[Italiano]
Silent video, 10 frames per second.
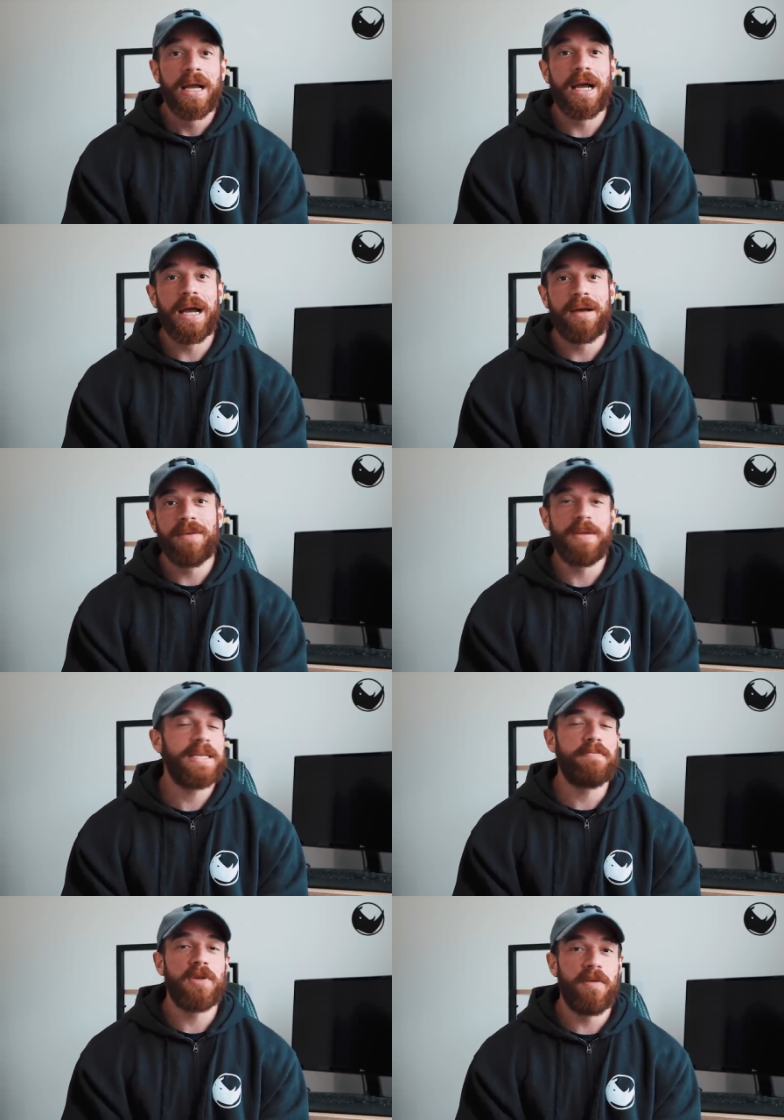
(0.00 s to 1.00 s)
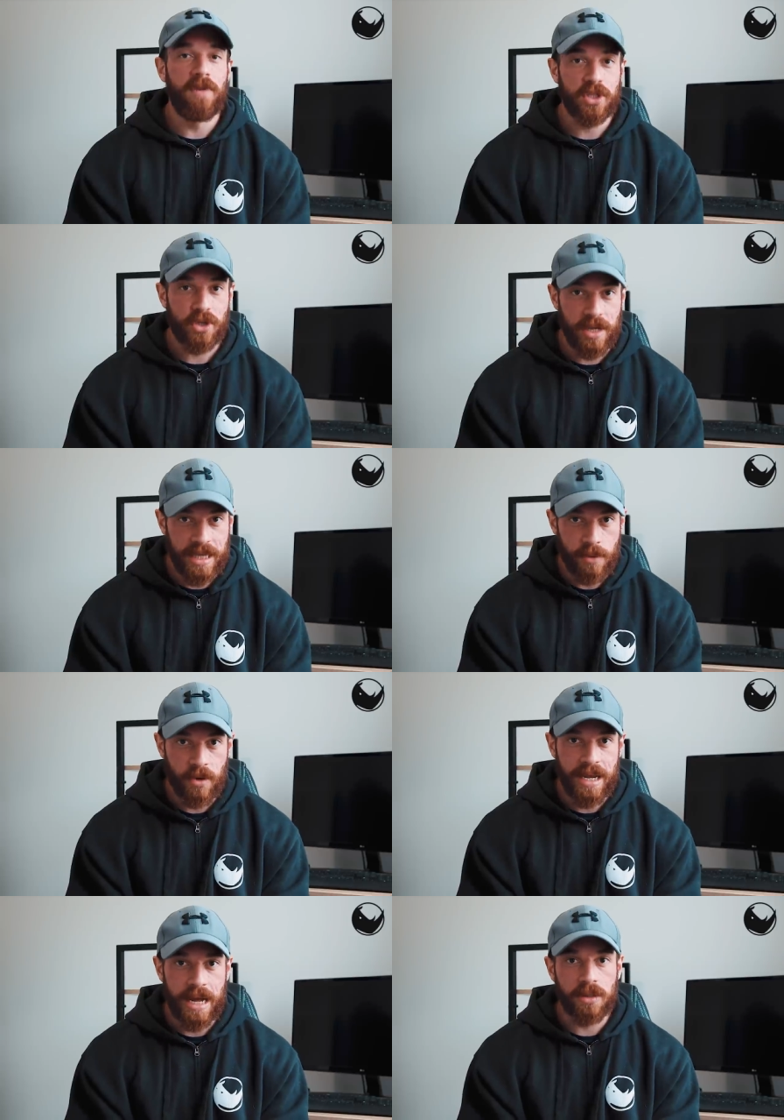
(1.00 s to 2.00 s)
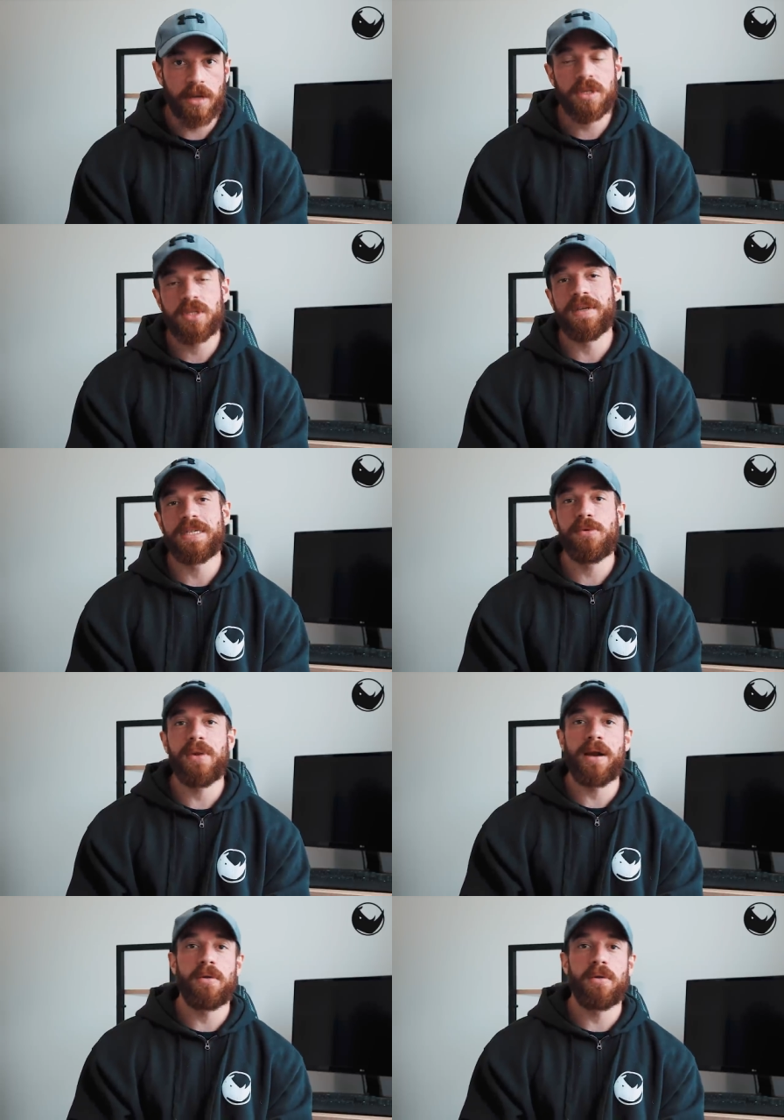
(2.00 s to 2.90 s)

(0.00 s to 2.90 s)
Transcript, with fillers: eh, per esempio nel vostro intra-workout e questo vi assicurerà